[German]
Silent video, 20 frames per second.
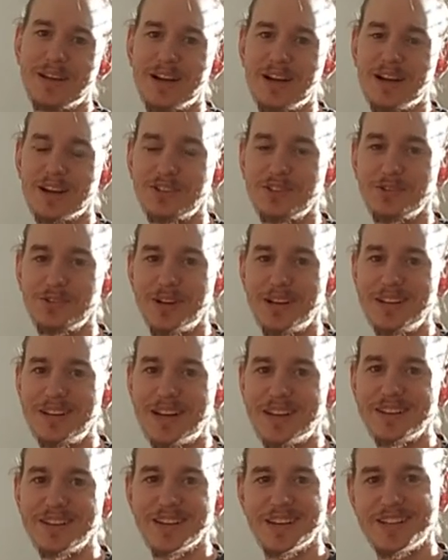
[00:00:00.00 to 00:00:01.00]
aktuell
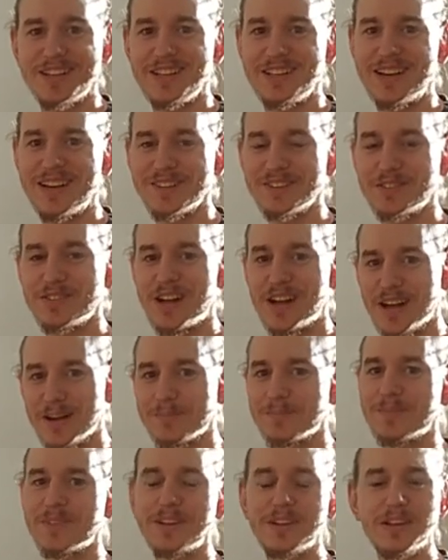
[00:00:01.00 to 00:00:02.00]
an Rechenleistung
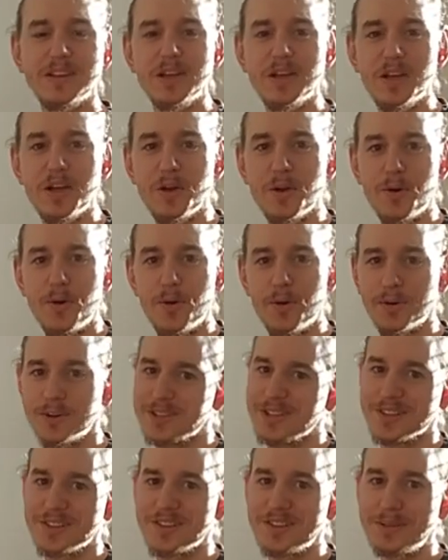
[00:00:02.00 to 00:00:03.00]
haben. Und
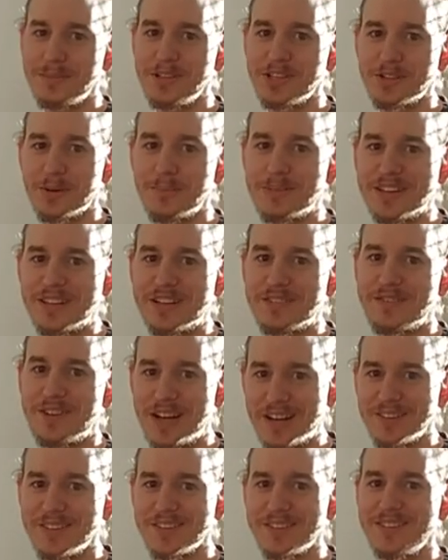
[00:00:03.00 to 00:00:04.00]
das ist nämlich kompletter
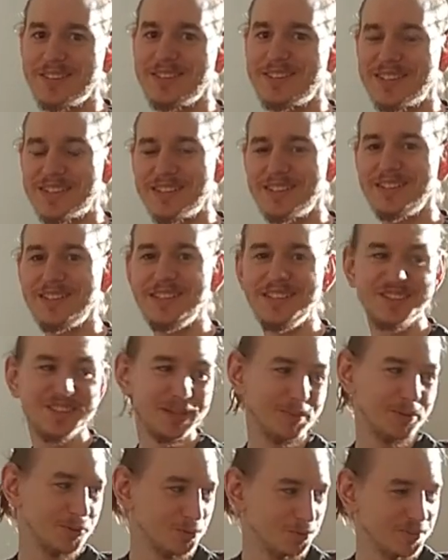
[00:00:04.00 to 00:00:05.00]
Wahnsinn, denn die
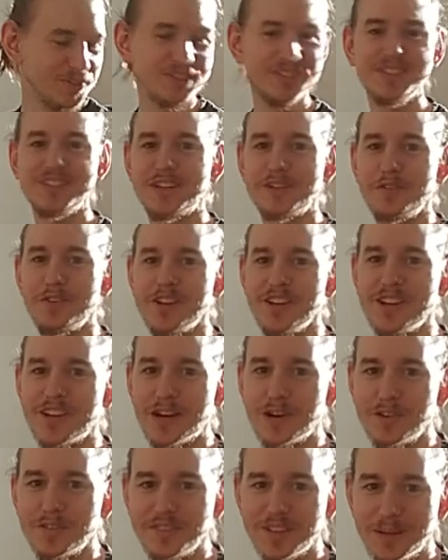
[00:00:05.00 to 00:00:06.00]
CPUs, die ich dafür
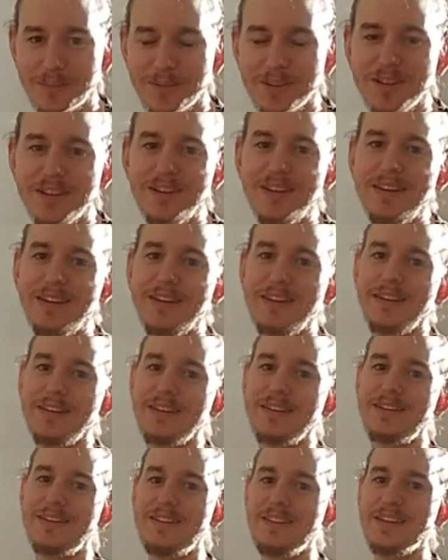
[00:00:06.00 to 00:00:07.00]
gekauft habe,
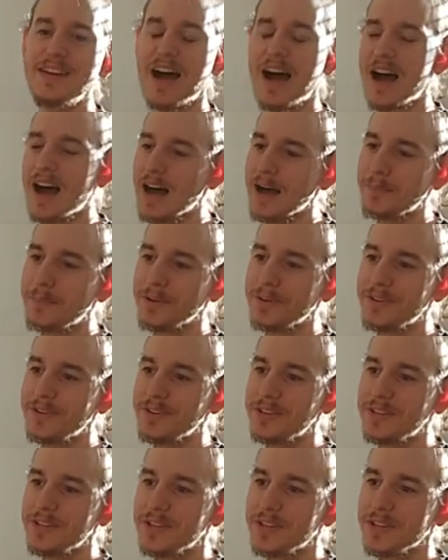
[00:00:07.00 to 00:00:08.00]
die
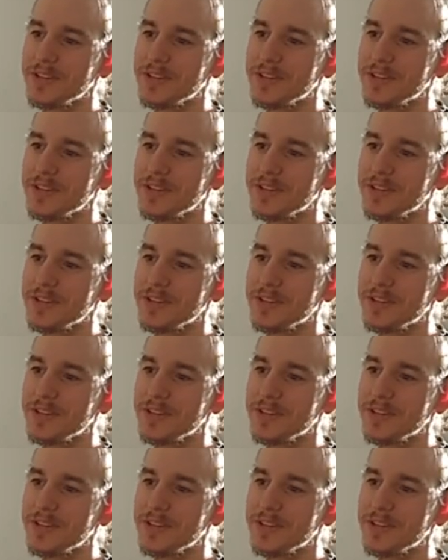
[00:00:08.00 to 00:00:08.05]
haben